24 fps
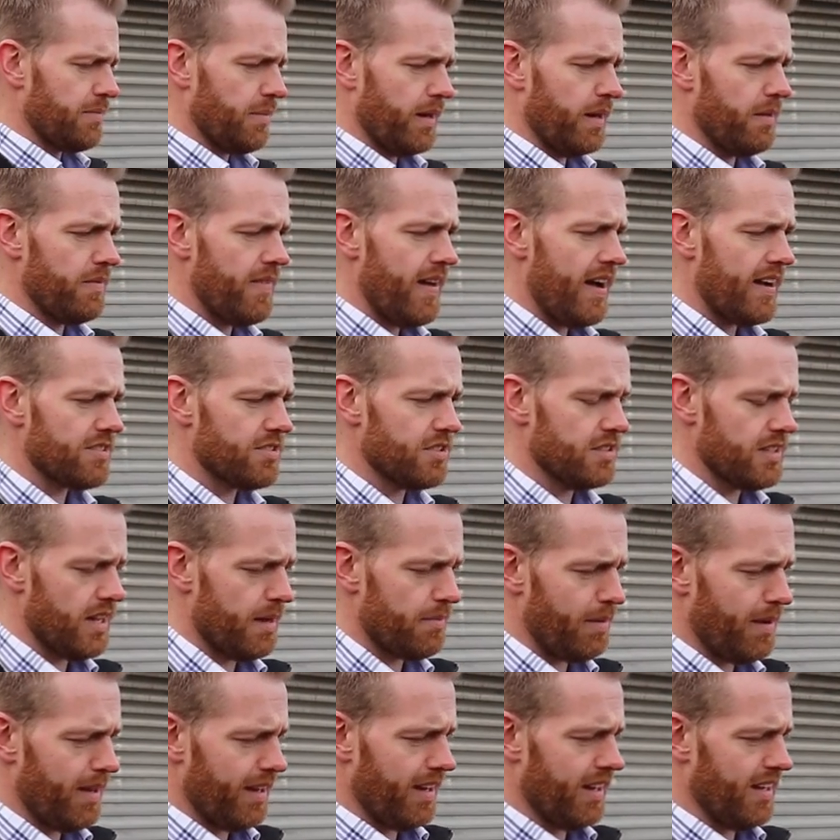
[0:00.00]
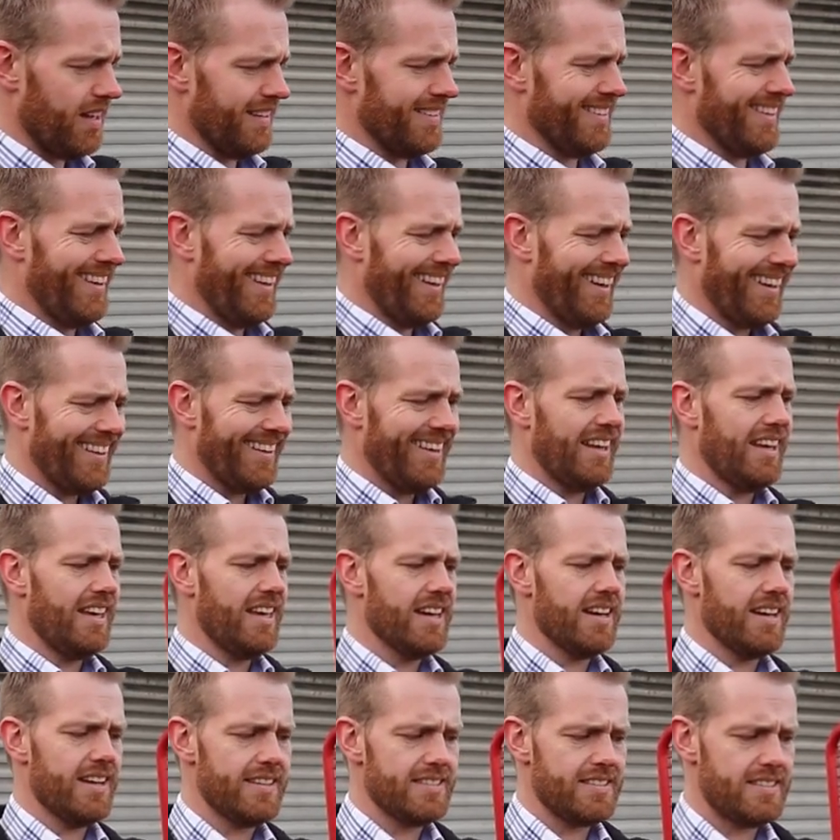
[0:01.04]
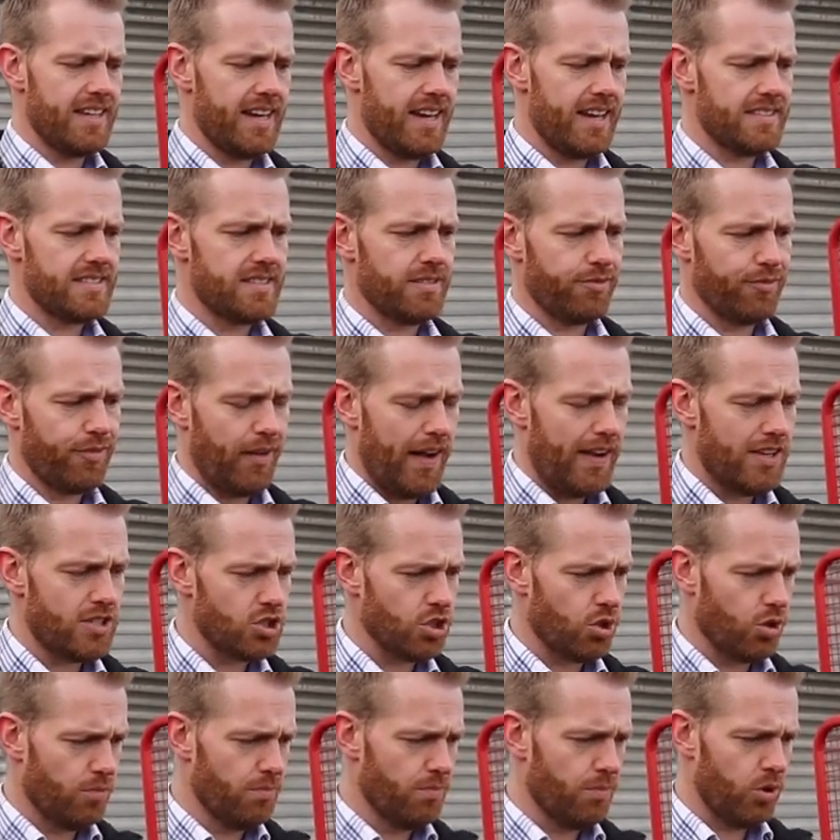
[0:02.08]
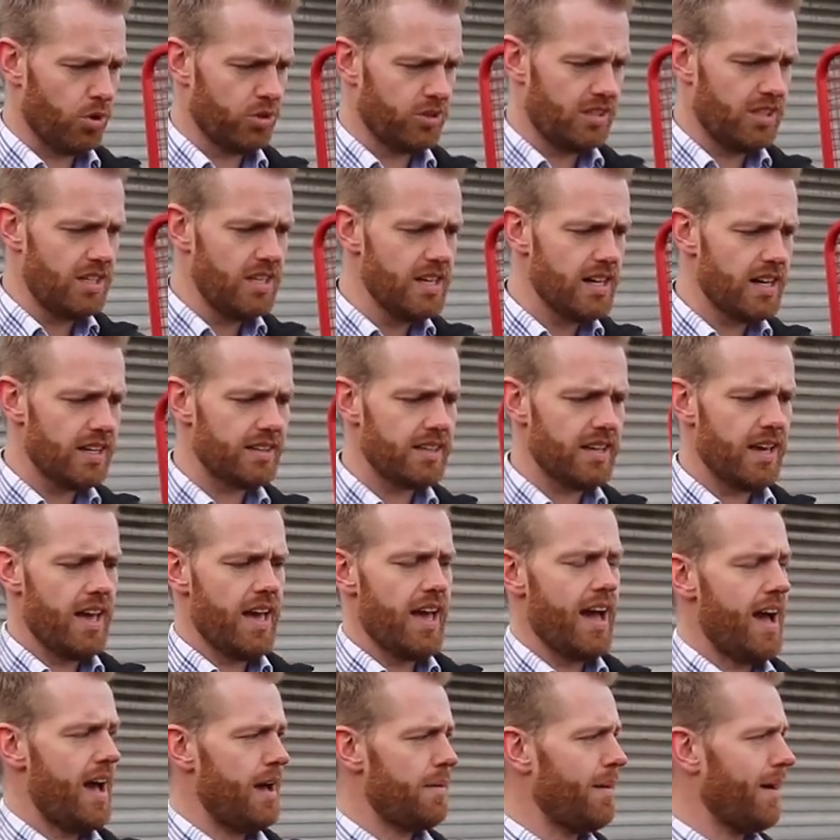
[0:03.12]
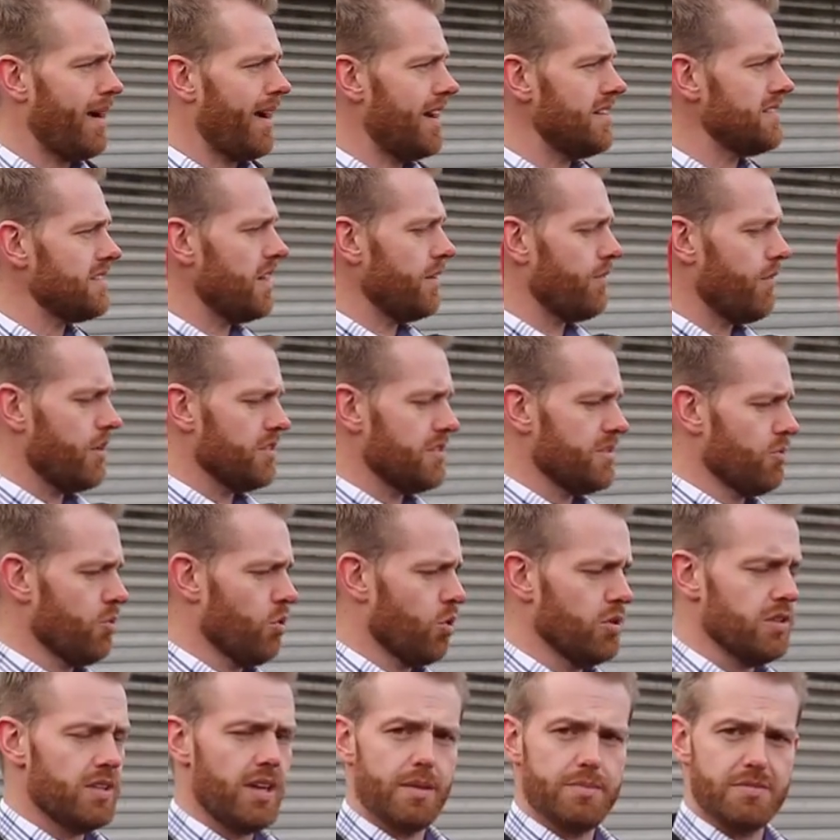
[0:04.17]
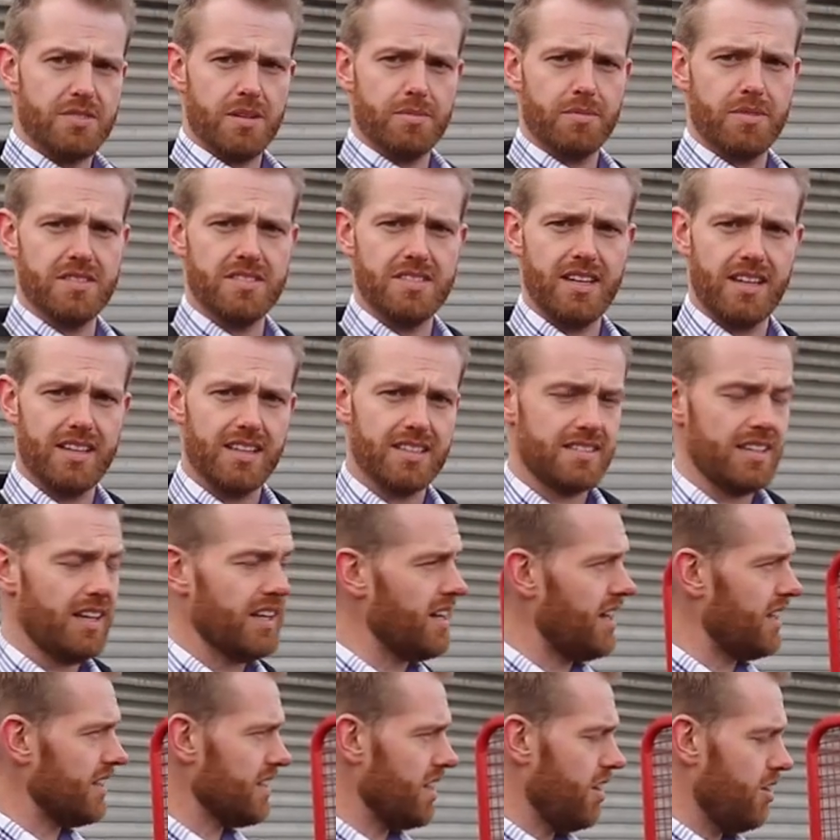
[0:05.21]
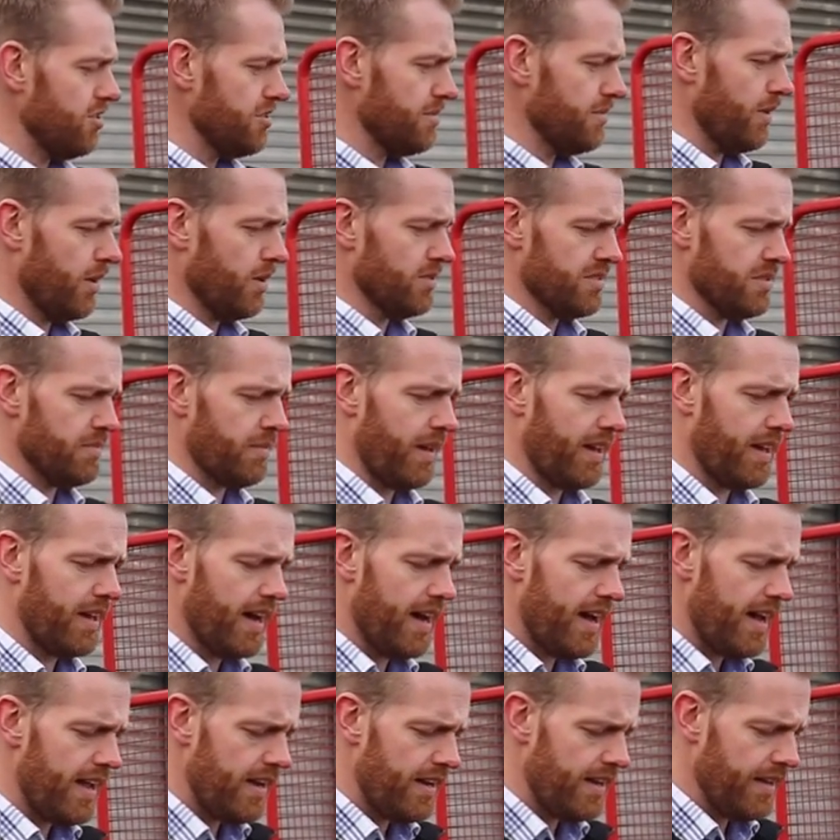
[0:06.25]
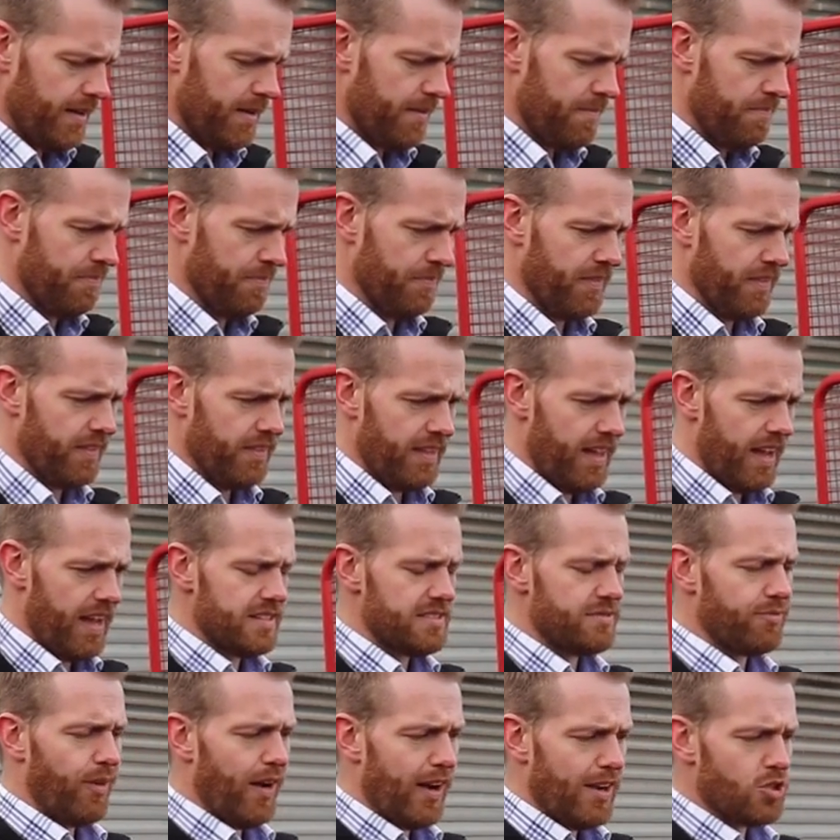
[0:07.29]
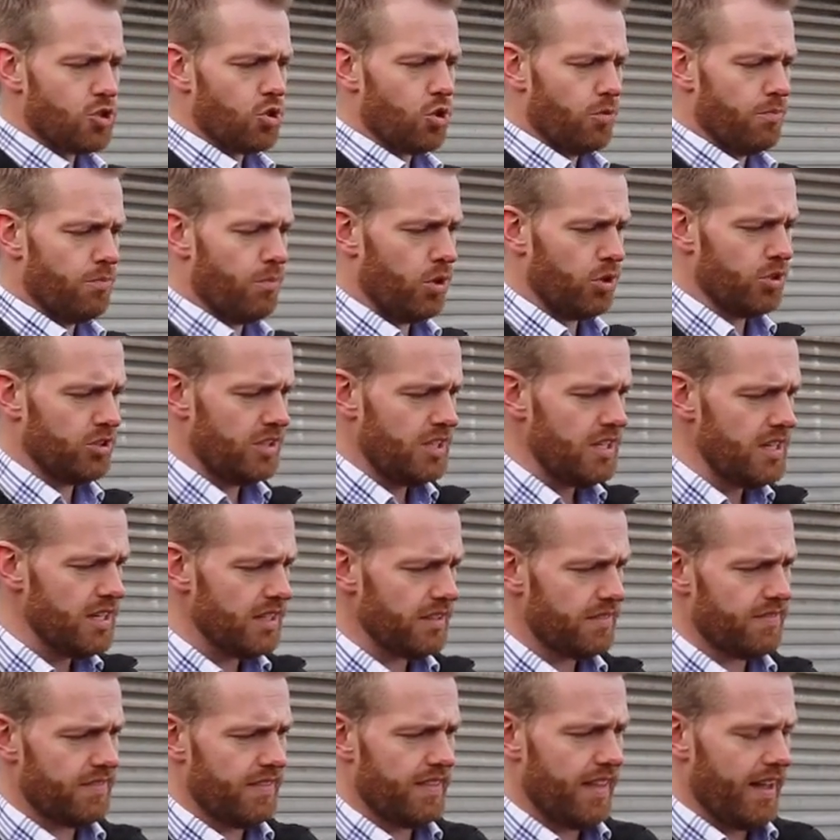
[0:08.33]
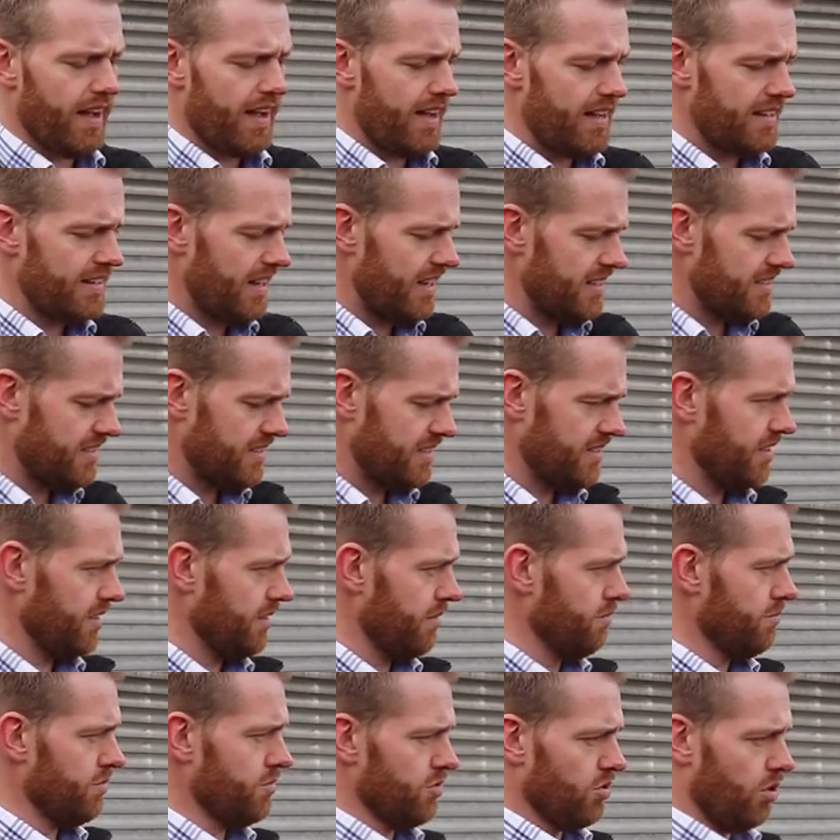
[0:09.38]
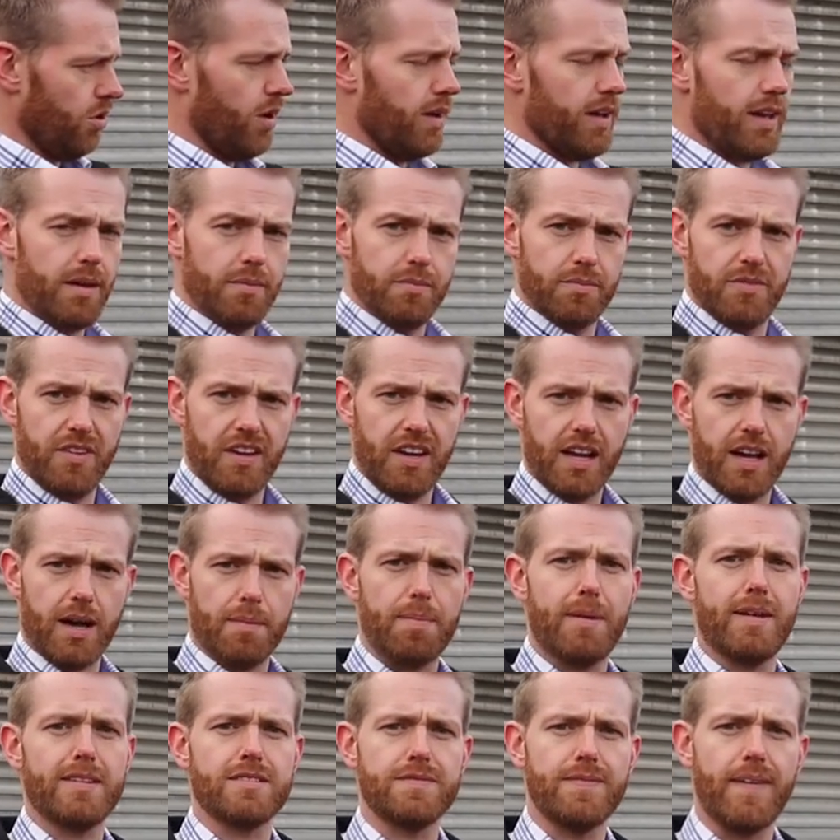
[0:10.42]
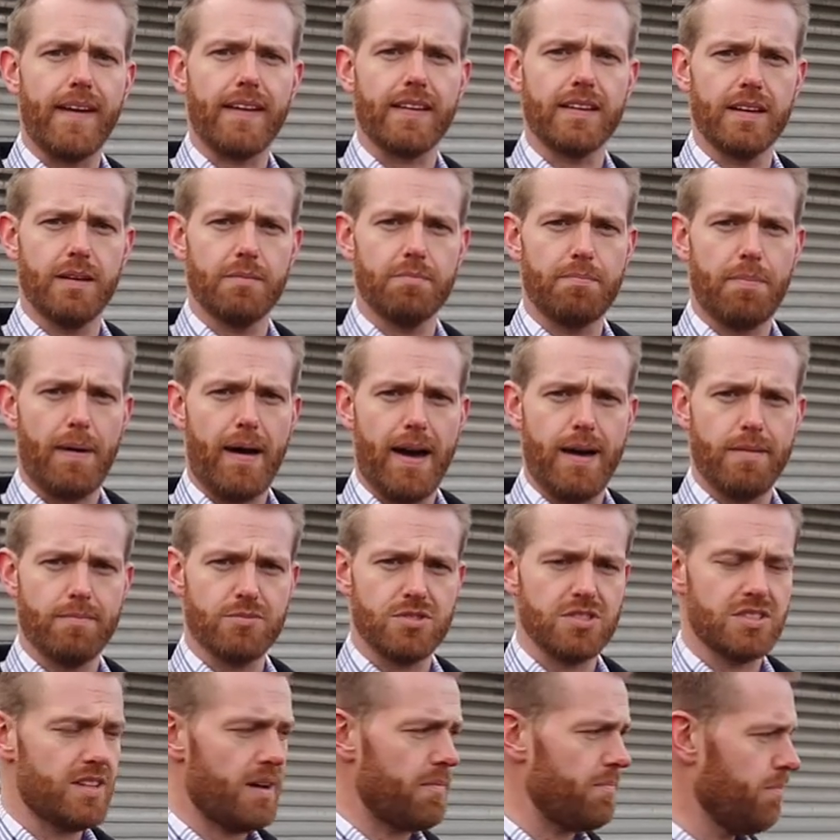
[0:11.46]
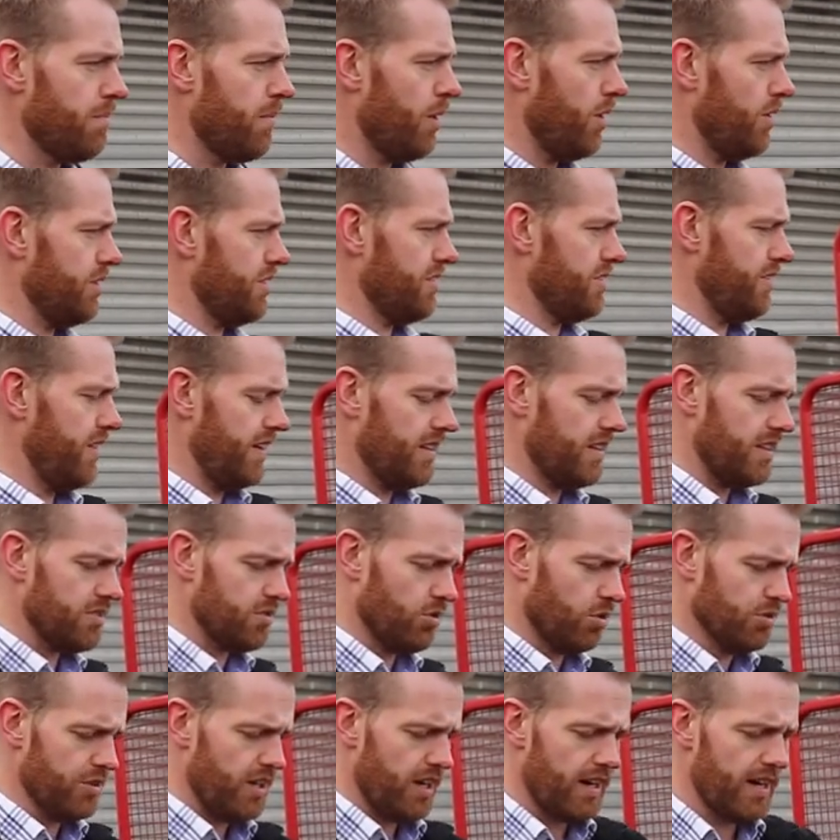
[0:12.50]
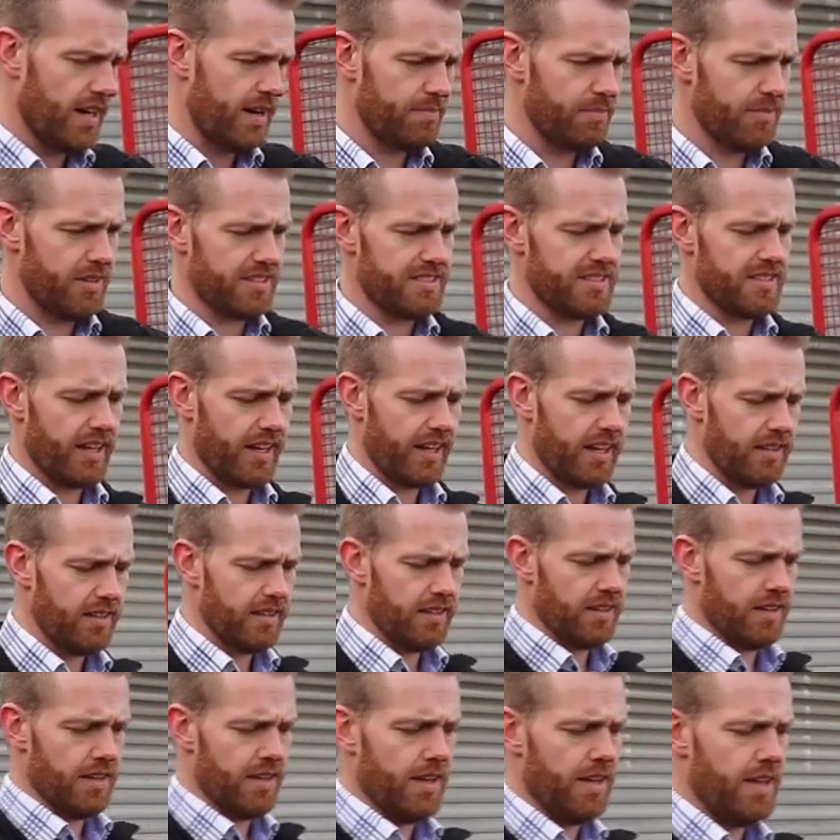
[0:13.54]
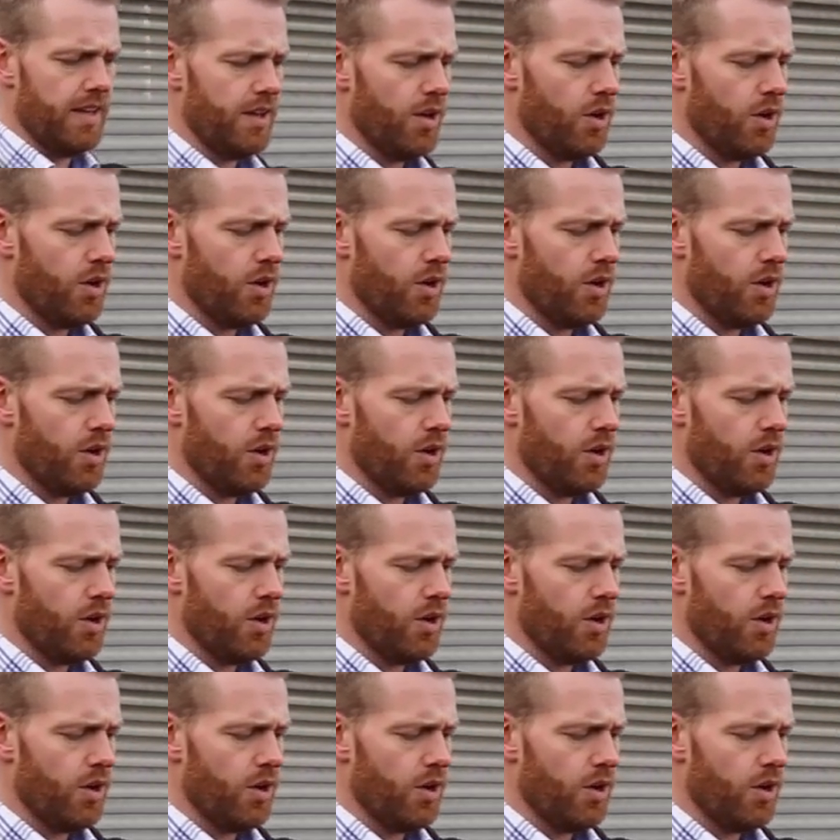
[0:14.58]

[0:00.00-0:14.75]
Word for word: dass man den Werkzeug ablegen kann. Die hier ist jetzt falsch rum montiert, aber ganz einfach aus dem Grund, ihr habt es eben gesehen, das Ding lag draußen bei uns im Regal. Ähm, der ist falsch rum montiert, da das ähm, so eben weniger Platz wegnimmt beim Zusammenbauen. Deswegen das runterklappen, das nach innen